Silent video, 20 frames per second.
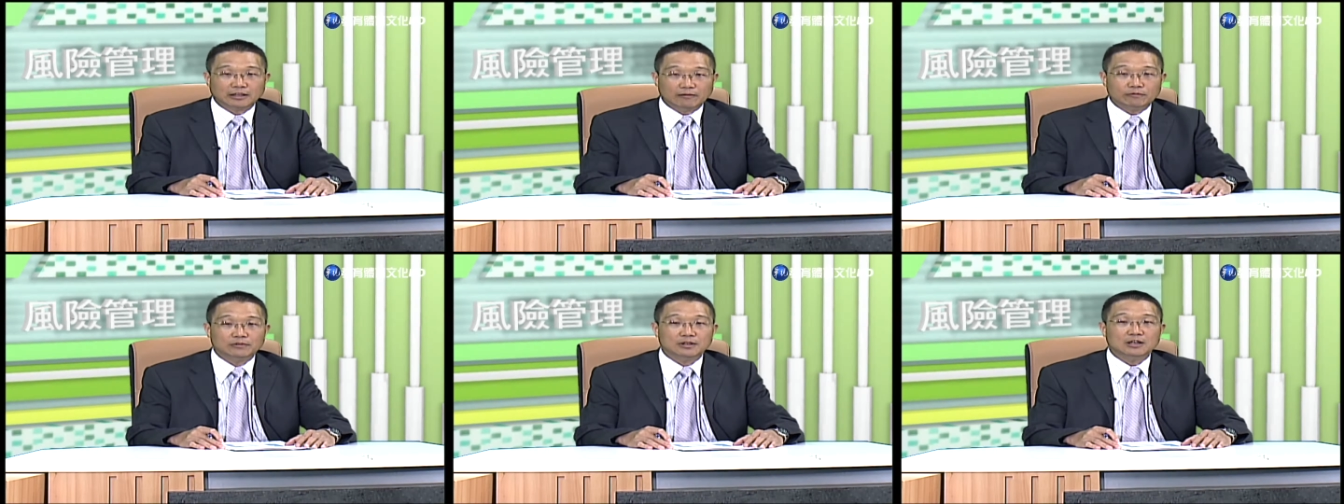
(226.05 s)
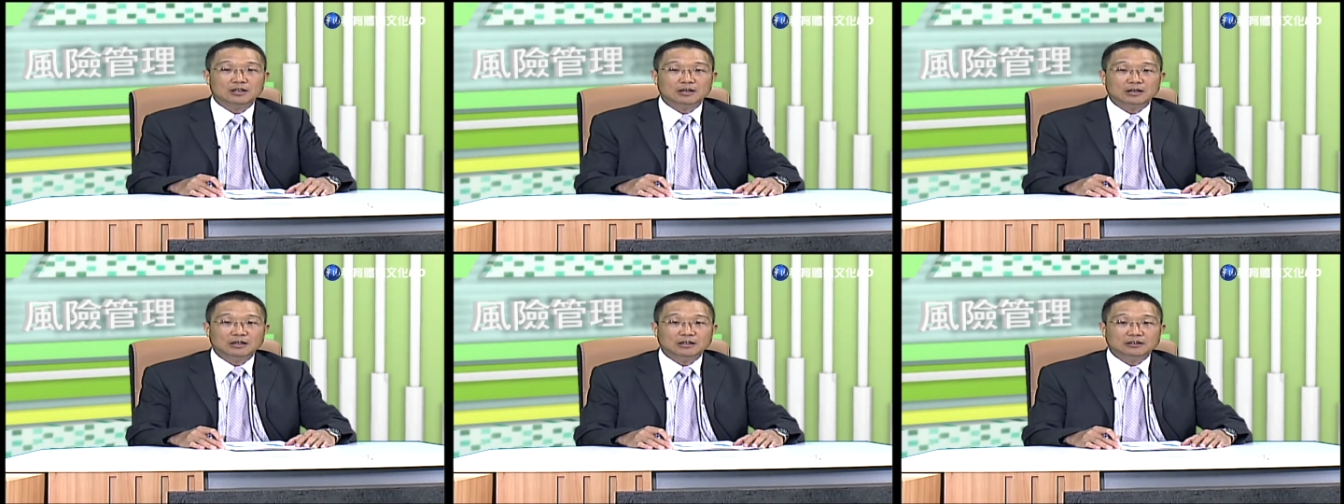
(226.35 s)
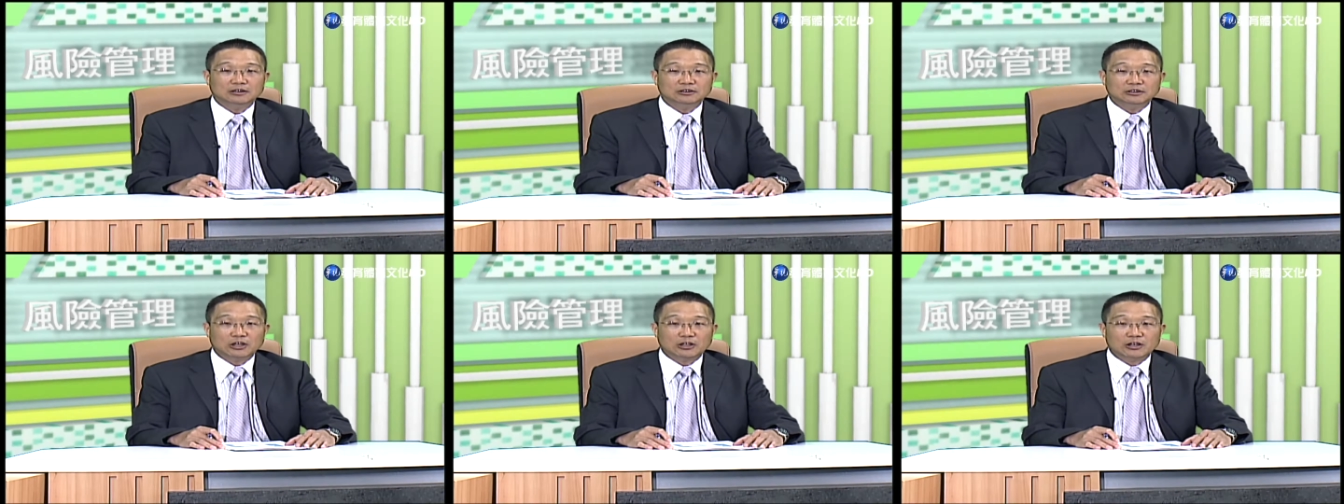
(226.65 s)
等，
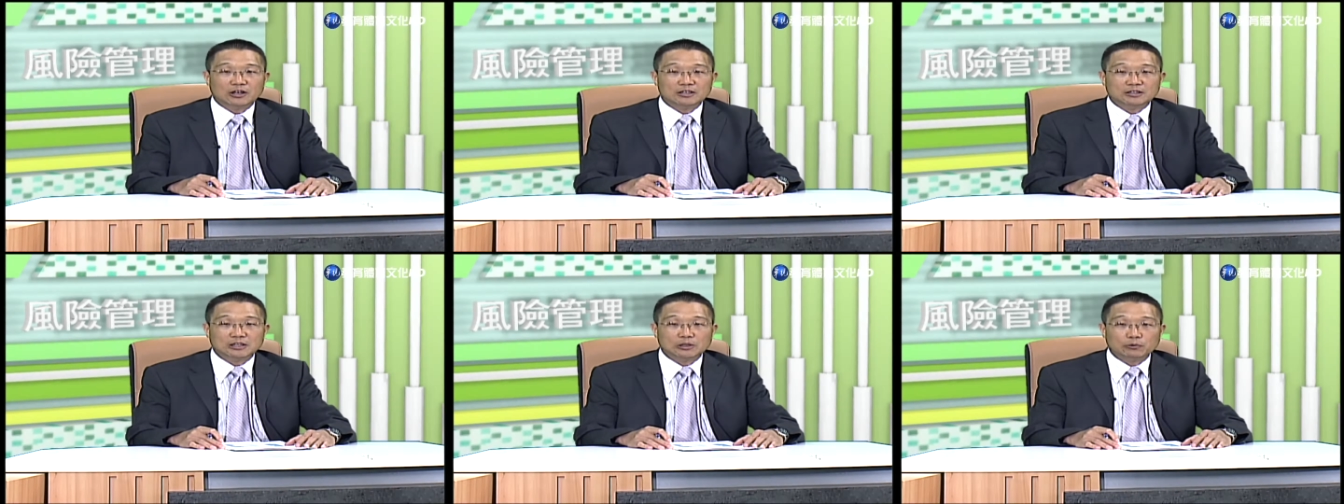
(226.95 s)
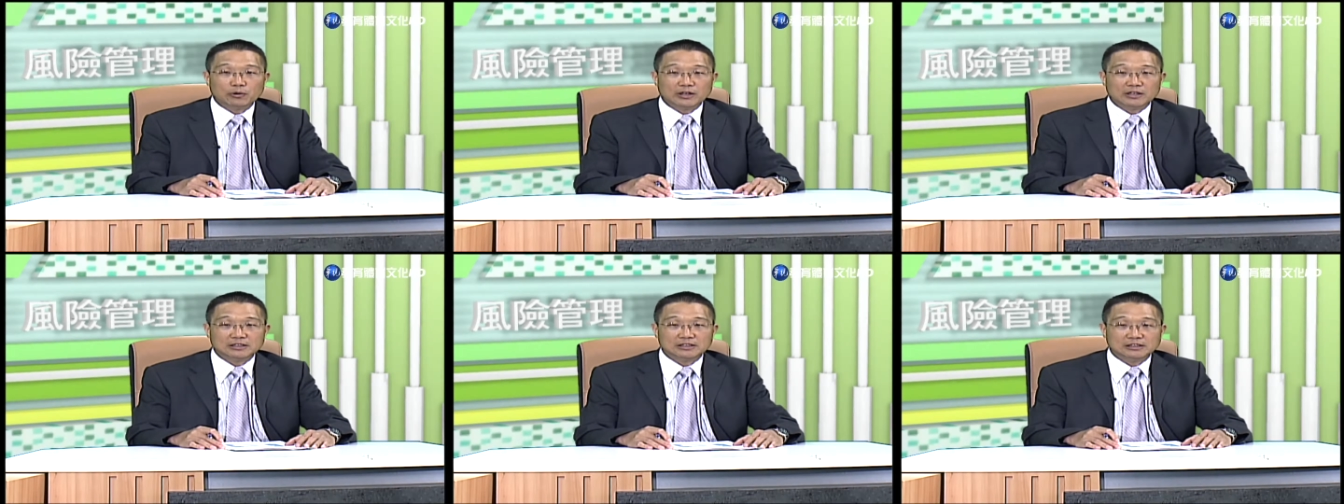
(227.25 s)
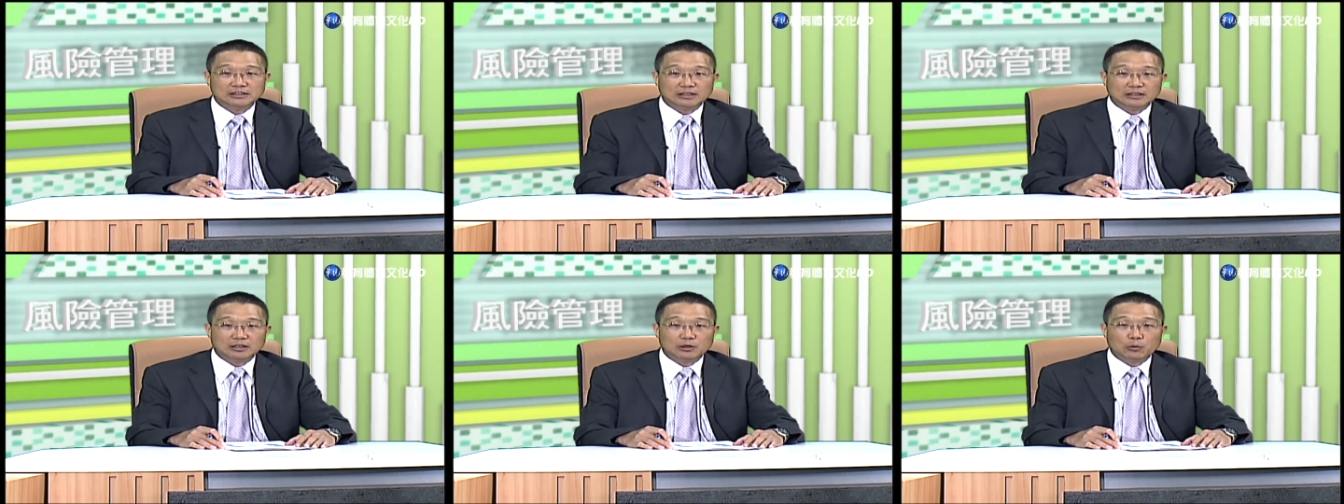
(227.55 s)
这可以称为
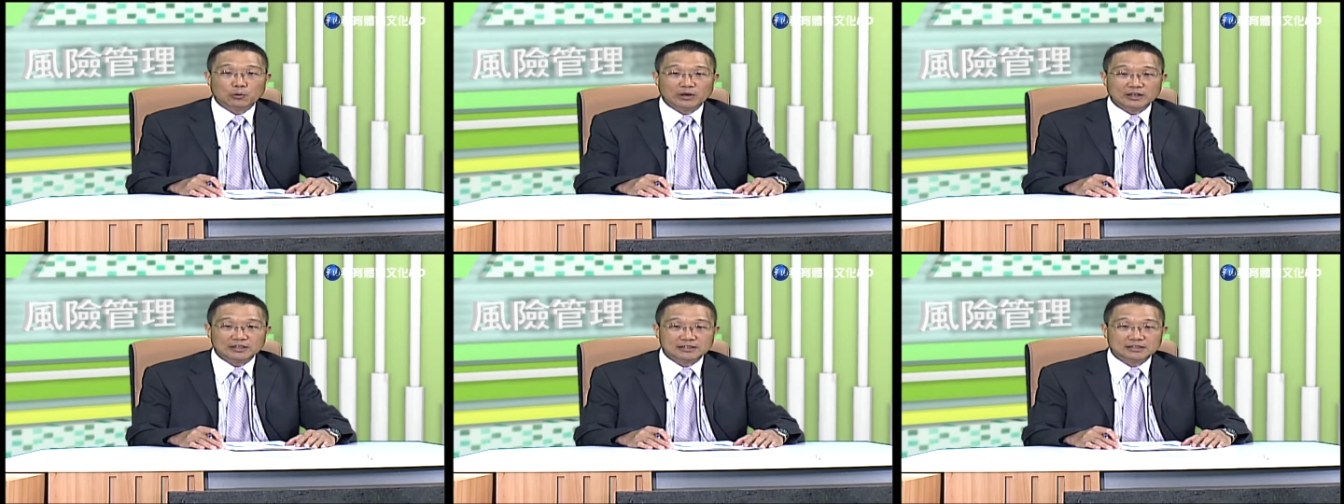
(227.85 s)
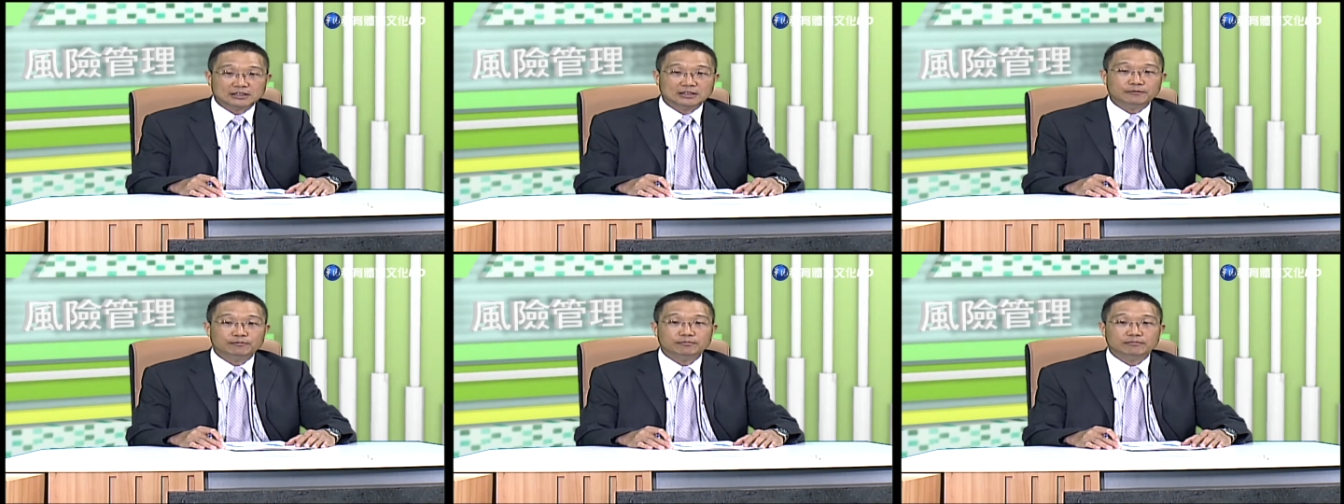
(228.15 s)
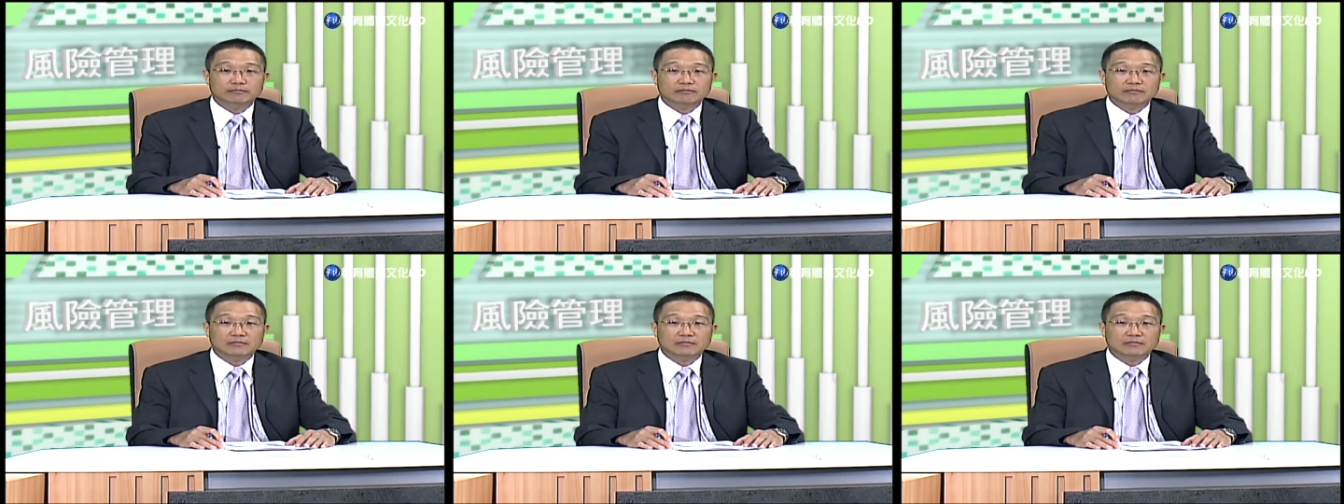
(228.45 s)
企业的危机。